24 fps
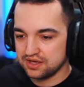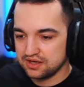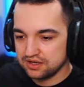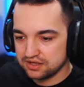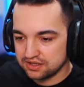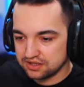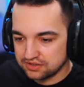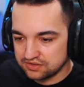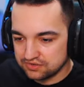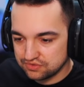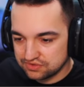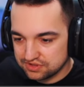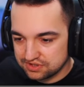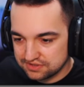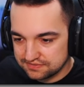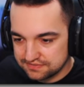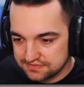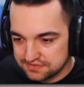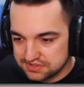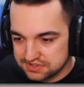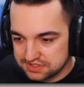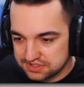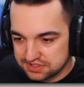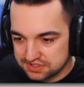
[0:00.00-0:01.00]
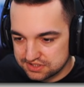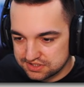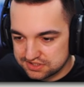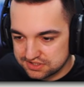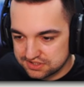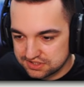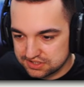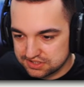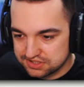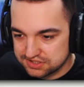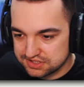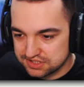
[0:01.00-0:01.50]
I tutaj widzę,
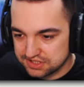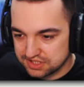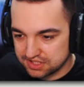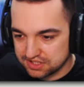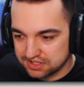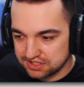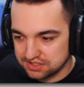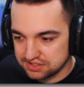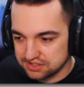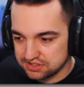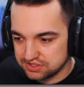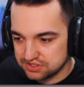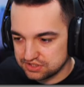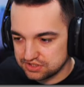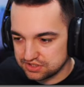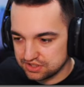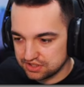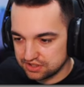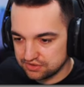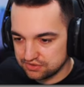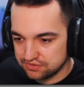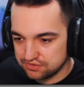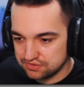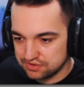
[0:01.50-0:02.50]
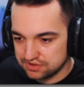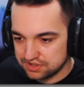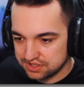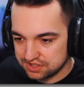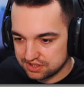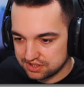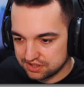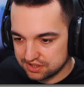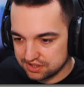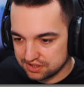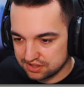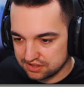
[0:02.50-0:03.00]
jest jakiś
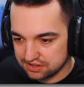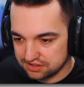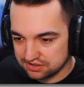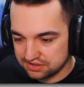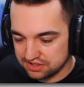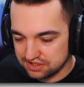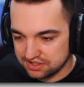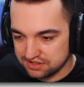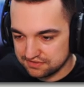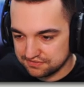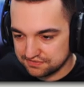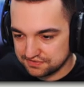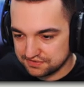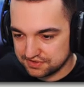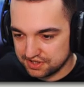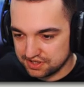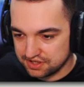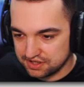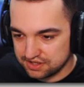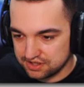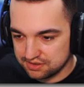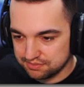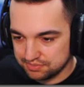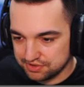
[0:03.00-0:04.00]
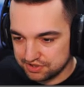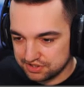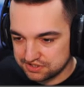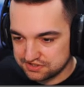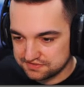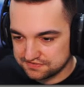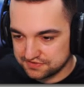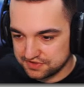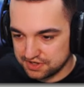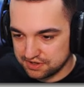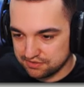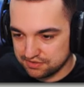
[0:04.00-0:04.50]
Jaguar F-Type
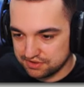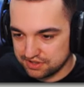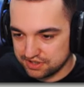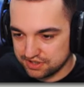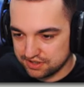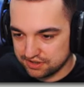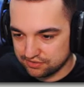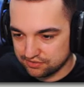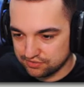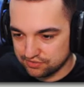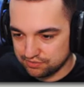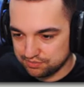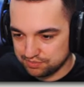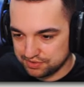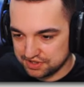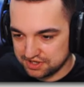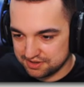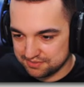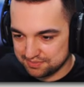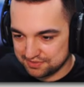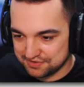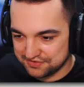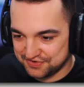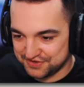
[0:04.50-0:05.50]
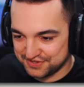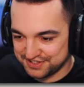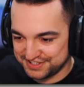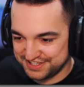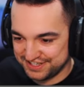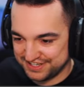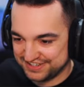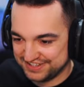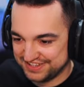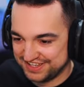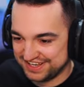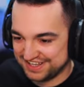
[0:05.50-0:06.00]
SVR Coupe
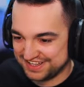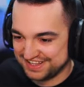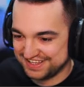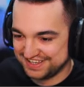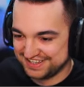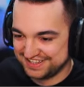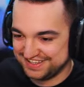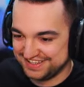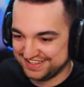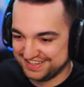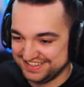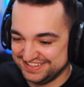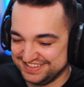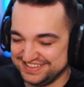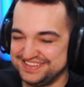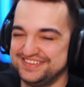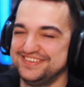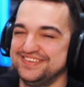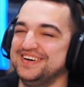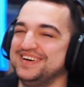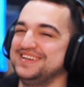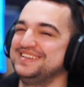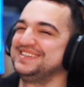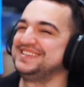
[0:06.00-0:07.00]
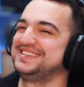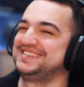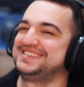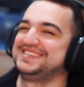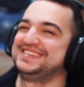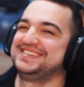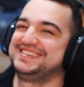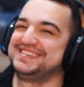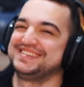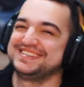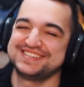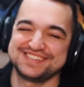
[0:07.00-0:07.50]
Professional Edition
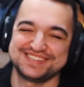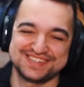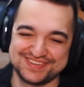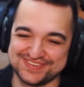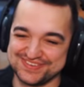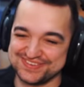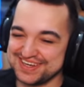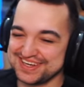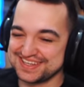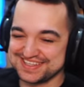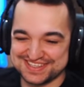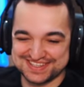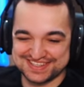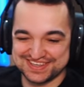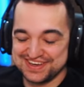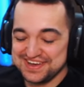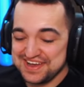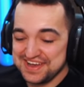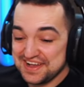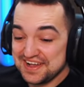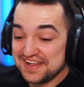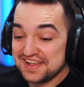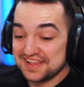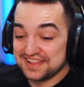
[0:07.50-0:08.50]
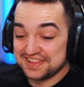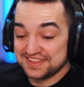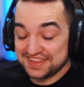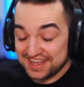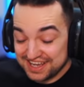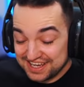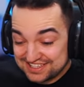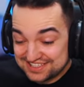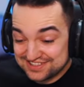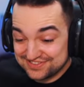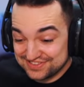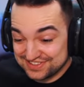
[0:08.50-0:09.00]
2017.
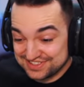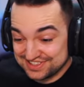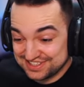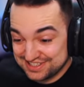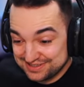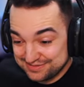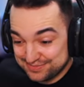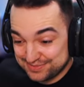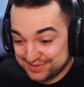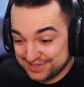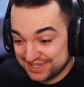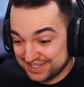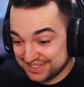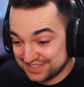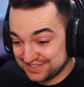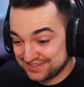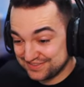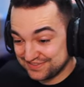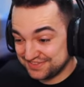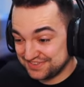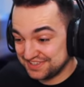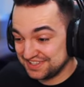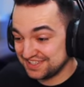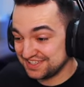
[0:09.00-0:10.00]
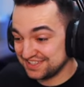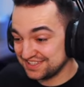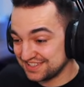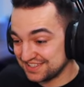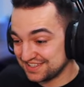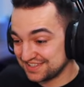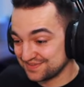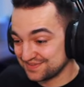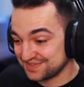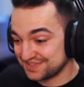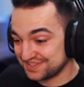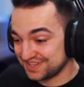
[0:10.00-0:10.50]
Nazwy tych pojazdów niekiedy
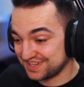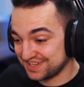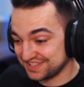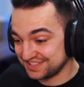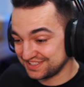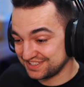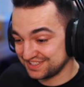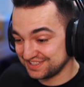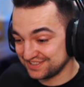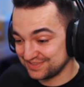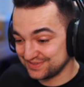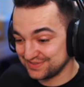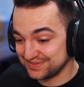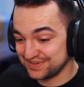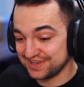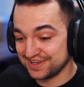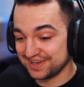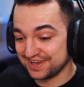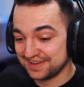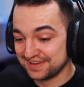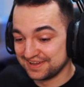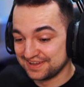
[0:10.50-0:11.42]
są strasznie długie.